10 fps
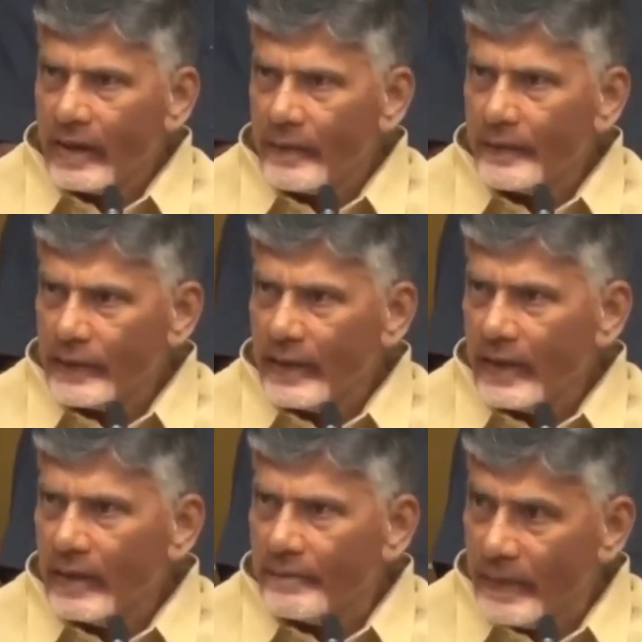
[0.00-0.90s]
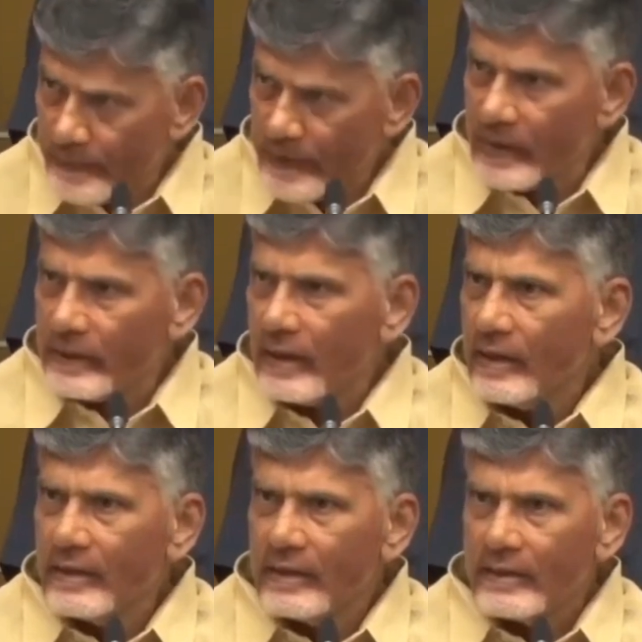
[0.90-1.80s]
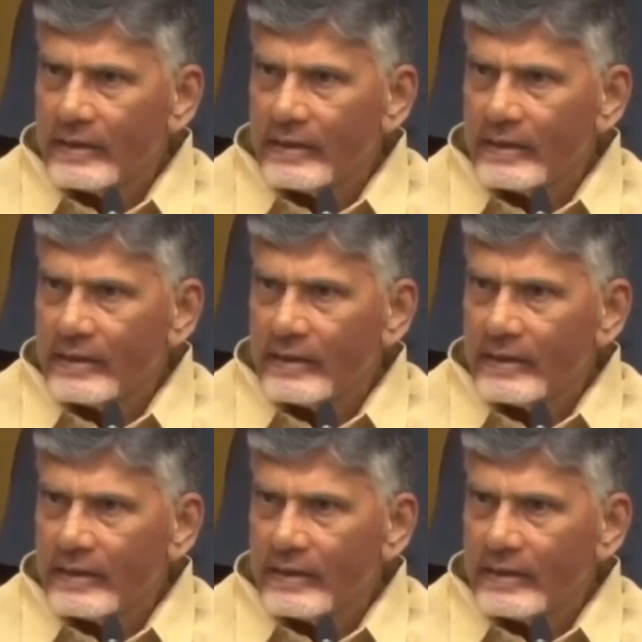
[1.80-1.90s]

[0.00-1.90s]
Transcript: లేకపోతే పప్పం కట్టాలా